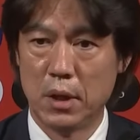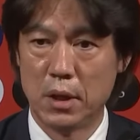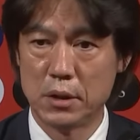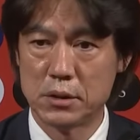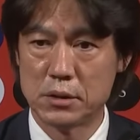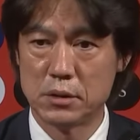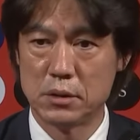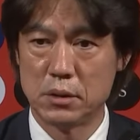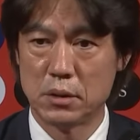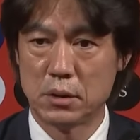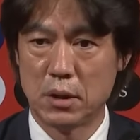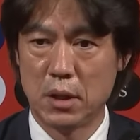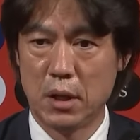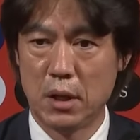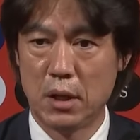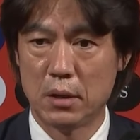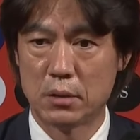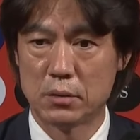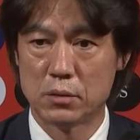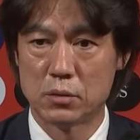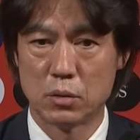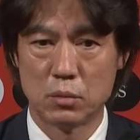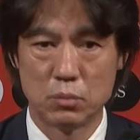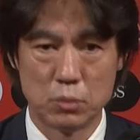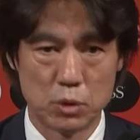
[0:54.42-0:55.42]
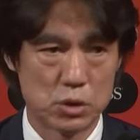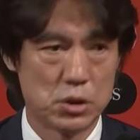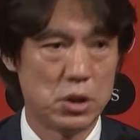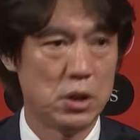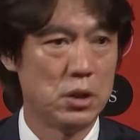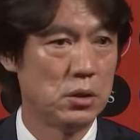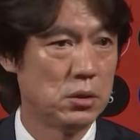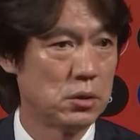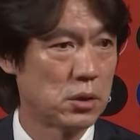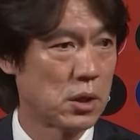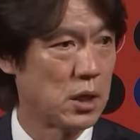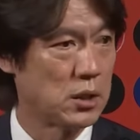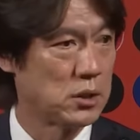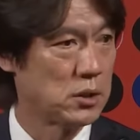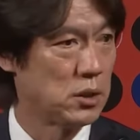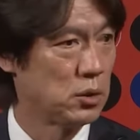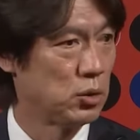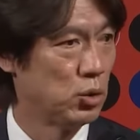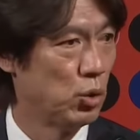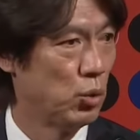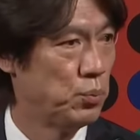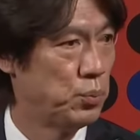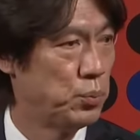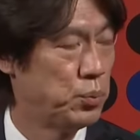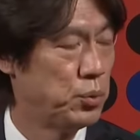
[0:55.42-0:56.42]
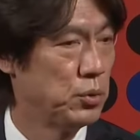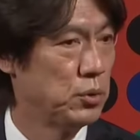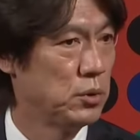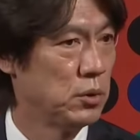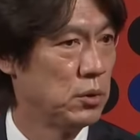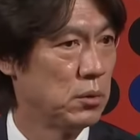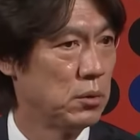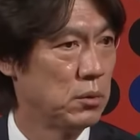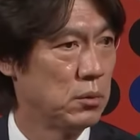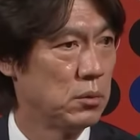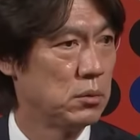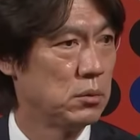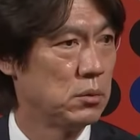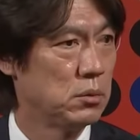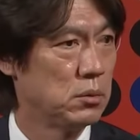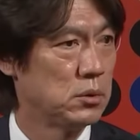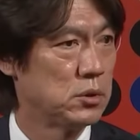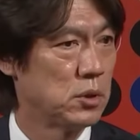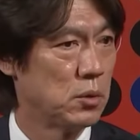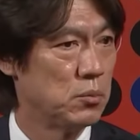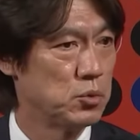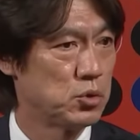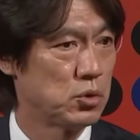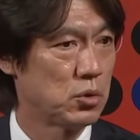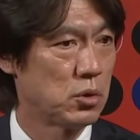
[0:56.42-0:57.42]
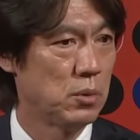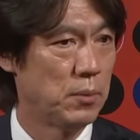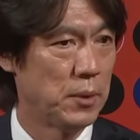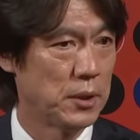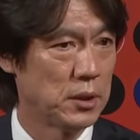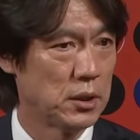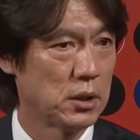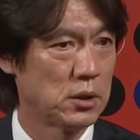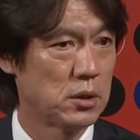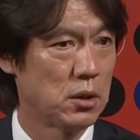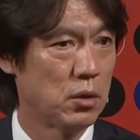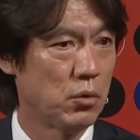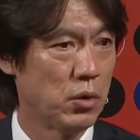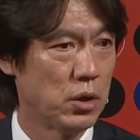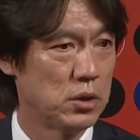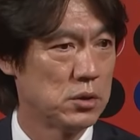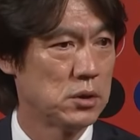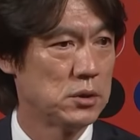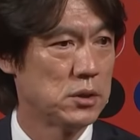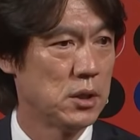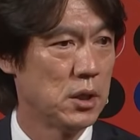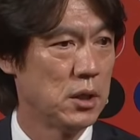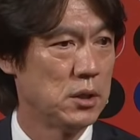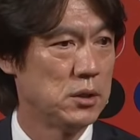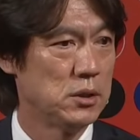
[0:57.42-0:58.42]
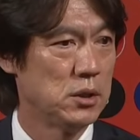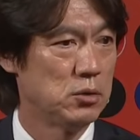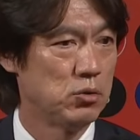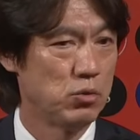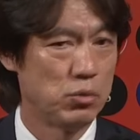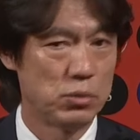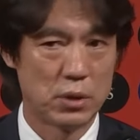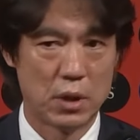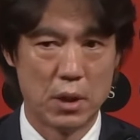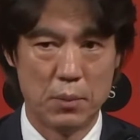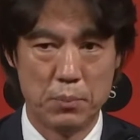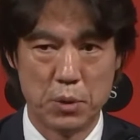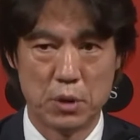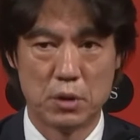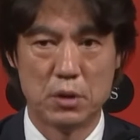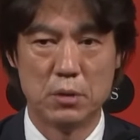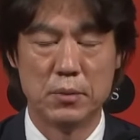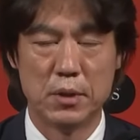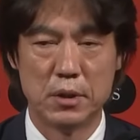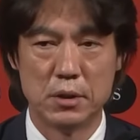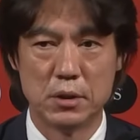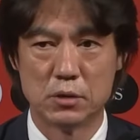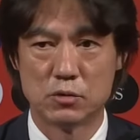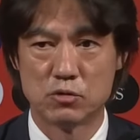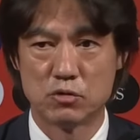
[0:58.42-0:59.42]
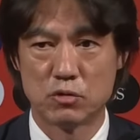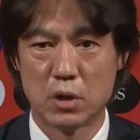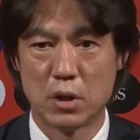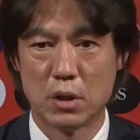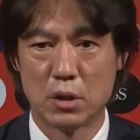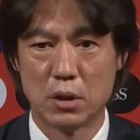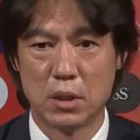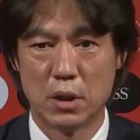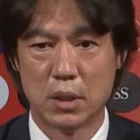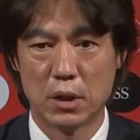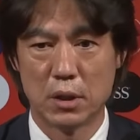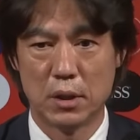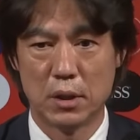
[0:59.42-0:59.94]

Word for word: 했을 때 처음 제일 가장 높은 음, 점수를 받았다고 해서 제가 이제 대표팀에 이제 수락을